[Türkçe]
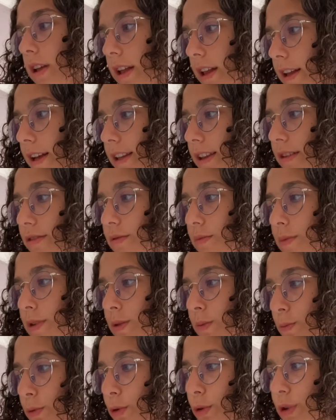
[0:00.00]
İlk
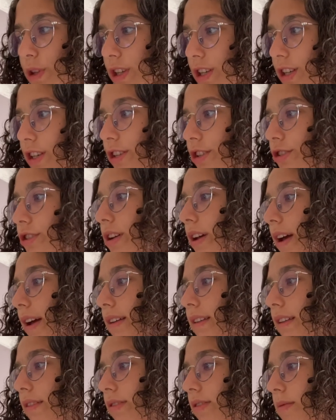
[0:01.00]
hedefimiz bu. İkinci
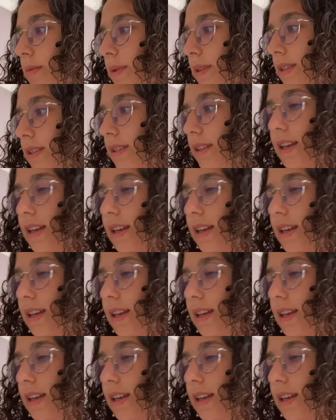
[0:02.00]
hedefimiz